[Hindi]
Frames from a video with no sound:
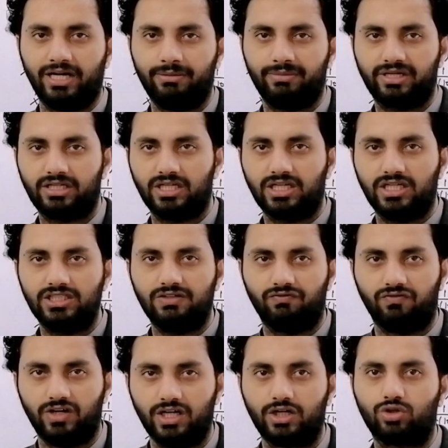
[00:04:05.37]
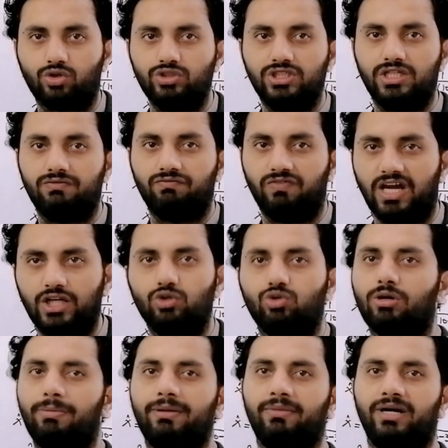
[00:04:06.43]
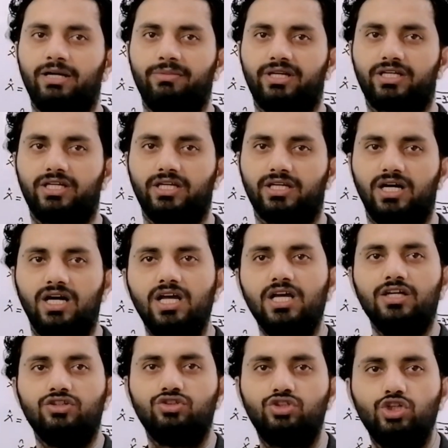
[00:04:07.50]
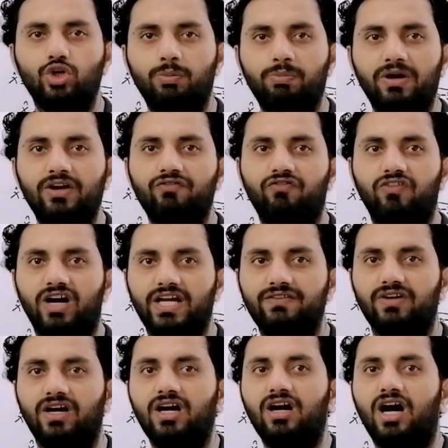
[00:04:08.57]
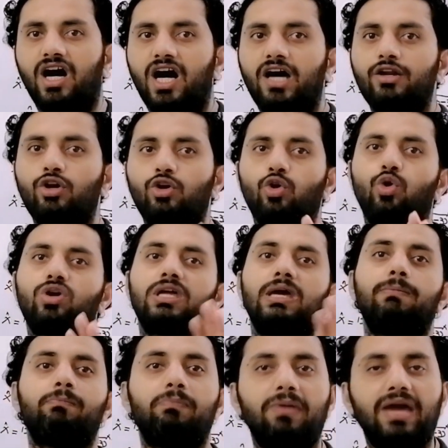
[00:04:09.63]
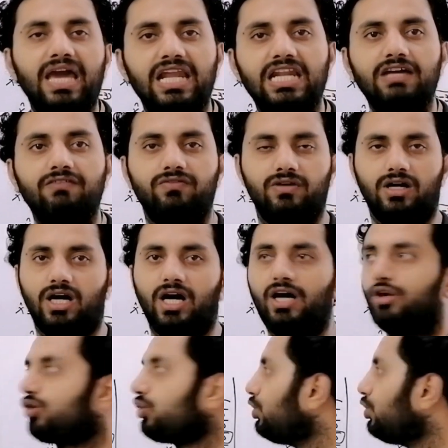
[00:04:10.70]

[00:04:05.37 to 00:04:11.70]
माइंड में रखिएगा ये वर्ड को ये वैल्यू को अपने माइंड में रखिएगा 0.5 हर रो के पहले हर